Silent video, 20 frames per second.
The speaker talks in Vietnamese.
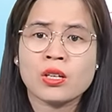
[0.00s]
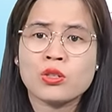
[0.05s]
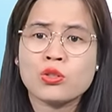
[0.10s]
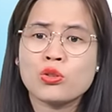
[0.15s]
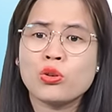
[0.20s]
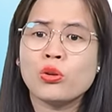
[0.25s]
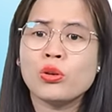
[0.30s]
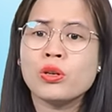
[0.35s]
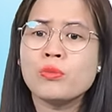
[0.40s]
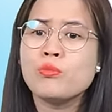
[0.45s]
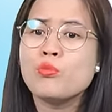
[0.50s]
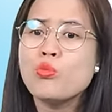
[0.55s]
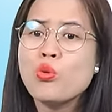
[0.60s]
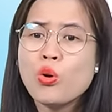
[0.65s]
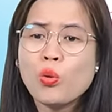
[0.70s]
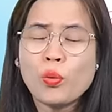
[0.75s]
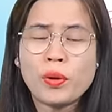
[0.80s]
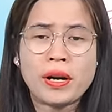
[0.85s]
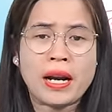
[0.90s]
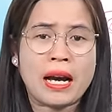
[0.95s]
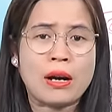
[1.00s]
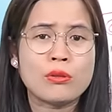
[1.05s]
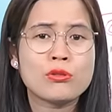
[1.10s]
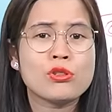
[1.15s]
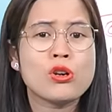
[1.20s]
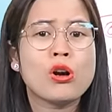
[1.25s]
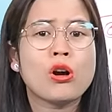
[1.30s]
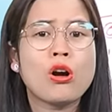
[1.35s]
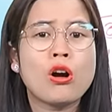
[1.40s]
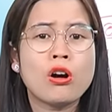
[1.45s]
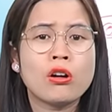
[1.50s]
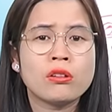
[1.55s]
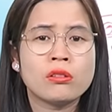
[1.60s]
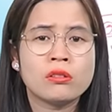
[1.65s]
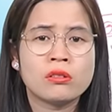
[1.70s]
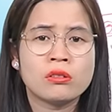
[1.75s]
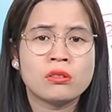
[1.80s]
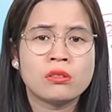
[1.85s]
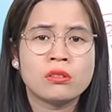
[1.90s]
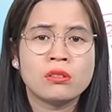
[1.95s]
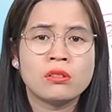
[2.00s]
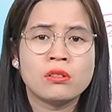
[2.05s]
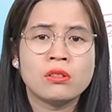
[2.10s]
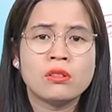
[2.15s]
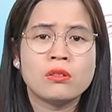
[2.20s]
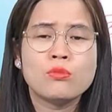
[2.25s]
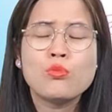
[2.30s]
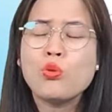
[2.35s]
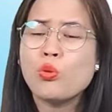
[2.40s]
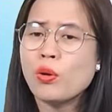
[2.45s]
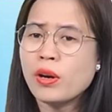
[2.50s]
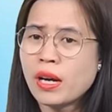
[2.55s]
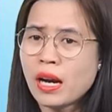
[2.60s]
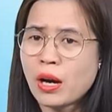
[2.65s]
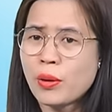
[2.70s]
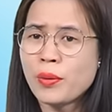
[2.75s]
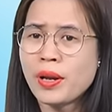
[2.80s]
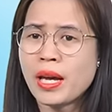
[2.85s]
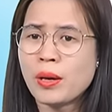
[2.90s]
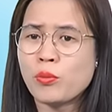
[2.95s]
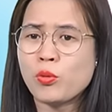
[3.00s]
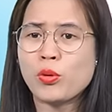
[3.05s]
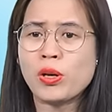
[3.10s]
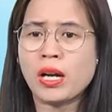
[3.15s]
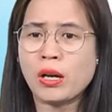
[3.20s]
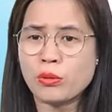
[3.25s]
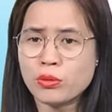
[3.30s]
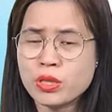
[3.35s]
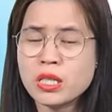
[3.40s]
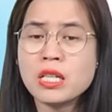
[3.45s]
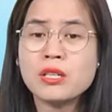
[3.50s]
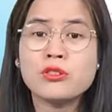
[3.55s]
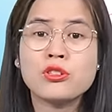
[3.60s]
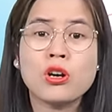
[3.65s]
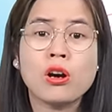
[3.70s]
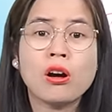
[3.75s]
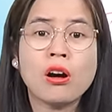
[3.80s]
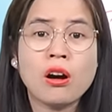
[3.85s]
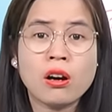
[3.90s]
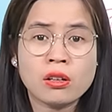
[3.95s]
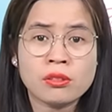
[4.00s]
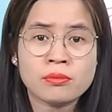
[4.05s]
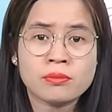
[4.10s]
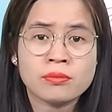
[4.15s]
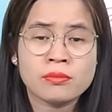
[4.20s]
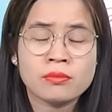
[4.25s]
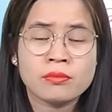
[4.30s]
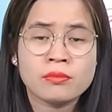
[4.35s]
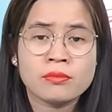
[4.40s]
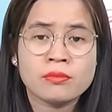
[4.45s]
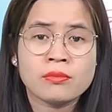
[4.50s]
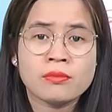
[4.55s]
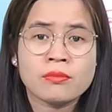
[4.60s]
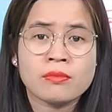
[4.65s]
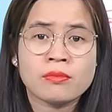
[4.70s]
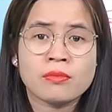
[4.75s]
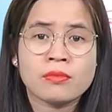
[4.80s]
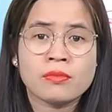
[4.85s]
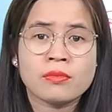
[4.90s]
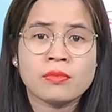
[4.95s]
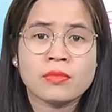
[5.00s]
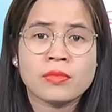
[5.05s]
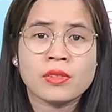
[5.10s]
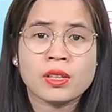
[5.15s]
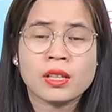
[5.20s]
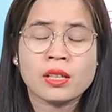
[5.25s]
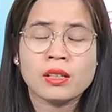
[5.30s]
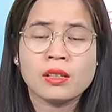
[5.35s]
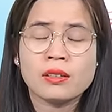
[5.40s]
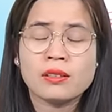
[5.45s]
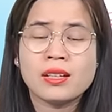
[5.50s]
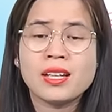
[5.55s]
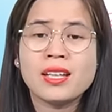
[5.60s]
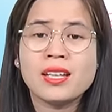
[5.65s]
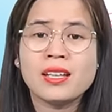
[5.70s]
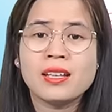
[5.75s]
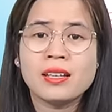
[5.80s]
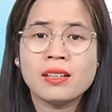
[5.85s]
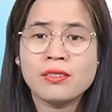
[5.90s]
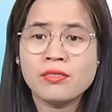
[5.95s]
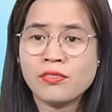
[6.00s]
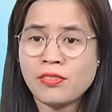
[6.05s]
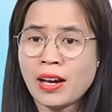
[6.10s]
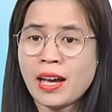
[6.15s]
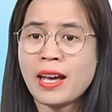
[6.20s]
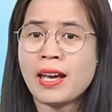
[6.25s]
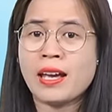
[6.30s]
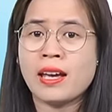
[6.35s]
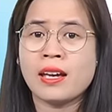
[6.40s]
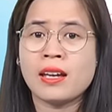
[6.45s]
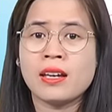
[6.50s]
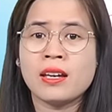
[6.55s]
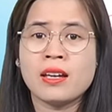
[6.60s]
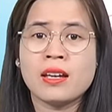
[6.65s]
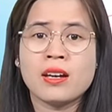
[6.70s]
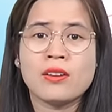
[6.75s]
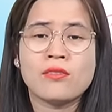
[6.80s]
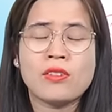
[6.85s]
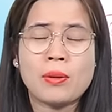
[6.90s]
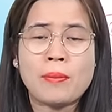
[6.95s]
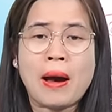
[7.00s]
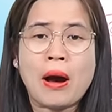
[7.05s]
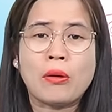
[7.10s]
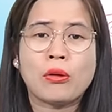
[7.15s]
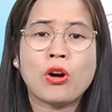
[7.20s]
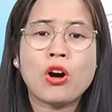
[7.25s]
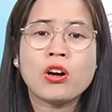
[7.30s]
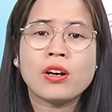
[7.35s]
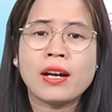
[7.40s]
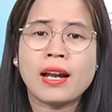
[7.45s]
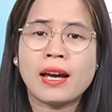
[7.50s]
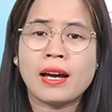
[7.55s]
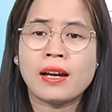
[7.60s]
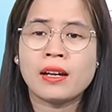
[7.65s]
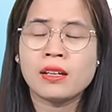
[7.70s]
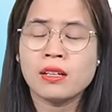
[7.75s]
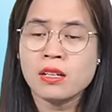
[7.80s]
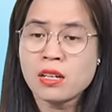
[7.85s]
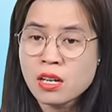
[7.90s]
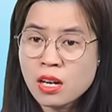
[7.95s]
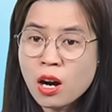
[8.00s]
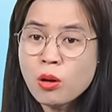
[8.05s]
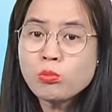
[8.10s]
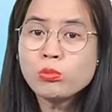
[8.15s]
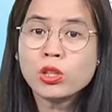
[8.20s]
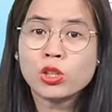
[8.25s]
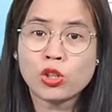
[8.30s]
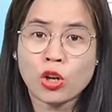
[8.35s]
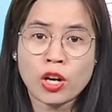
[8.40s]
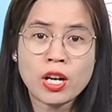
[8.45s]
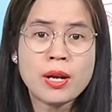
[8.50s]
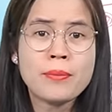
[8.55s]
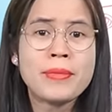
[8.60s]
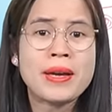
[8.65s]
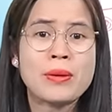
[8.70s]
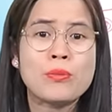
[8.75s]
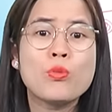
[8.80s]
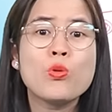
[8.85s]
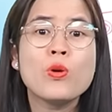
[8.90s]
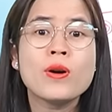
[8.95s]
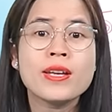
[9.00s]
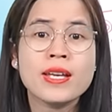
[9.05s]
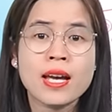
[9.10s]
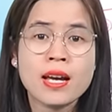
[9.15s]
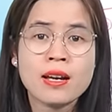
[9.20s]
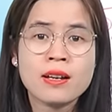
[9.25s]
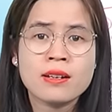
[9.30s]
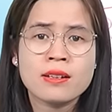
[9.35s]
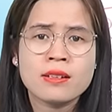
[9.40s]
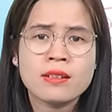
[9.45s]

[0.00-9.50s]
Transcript: rồi mua quần áo cho con mua quần áo đẹp quần áo xịn cho con thì về và bảo con là không được nói là mẹ mua nhé